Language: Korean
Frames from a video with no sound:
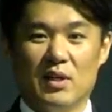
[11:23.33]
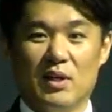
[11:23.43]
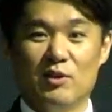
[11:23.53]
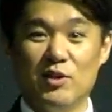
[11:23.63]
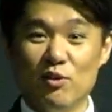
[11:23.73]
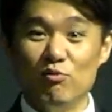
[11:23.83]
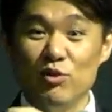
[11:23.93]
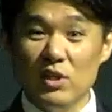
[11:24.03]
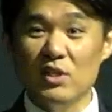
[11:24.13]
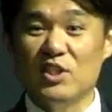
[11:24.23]
그리고
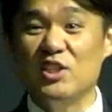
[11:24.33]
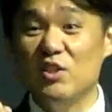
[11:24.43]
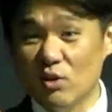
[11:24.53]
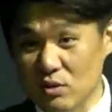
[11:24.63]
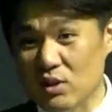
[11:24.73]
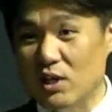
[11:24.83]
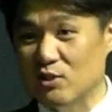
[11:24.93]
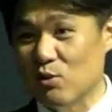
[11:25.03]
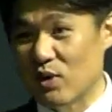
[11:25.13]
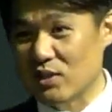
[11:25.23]
우리는 그것을
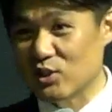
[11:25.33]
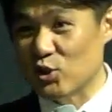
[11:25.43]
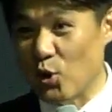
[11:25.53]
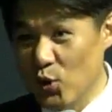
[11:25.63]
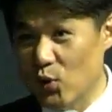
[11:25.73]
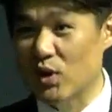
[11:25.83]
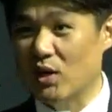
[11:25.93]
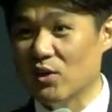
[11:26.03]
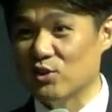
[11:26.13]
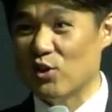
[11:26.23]
가지고 전도를
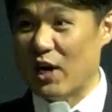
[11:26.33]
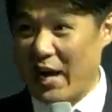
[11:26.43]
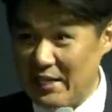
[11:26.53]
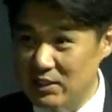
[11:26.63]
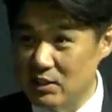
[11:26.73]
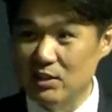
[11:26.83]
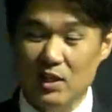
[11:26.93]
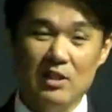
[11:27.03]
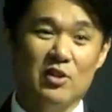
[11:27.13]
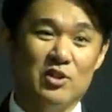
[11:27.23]
하는 거죠. 간증을
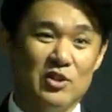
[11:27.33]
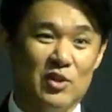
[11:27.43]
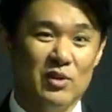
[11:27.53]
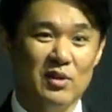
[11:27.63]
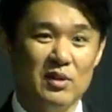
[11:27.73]
하는 거죠.